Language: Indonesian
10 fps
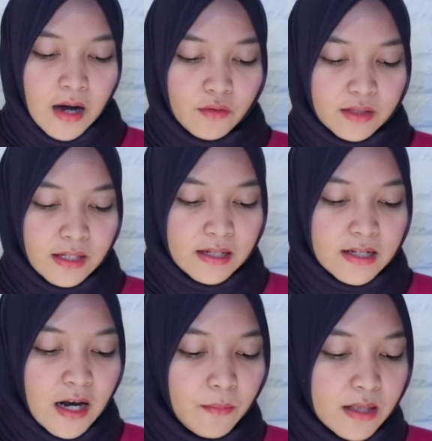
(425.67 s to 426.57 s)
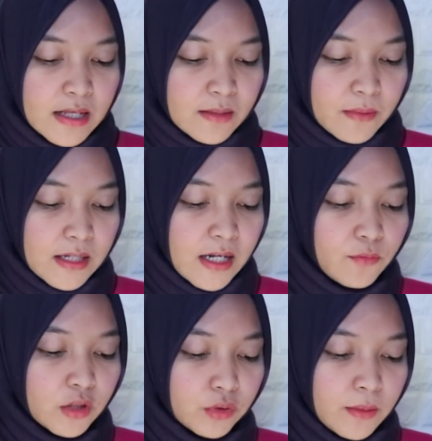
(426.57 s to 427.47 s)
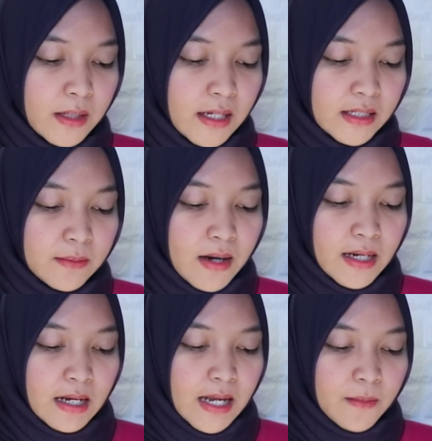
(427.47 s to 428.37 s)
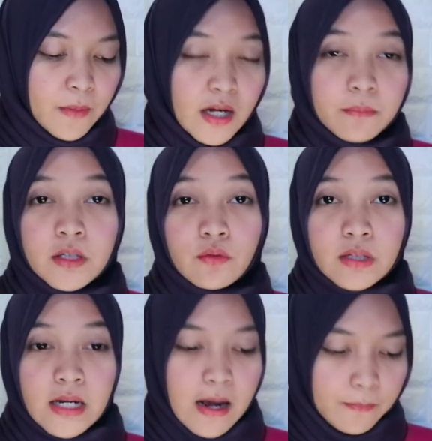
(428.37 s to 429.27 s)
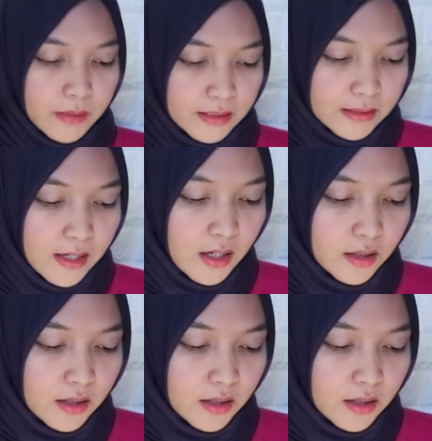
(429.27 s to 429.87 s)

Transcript: Aku sendiri aja nggak belajar sama sekali buat UTBK, di mana yang lain pada bingung dan ambis.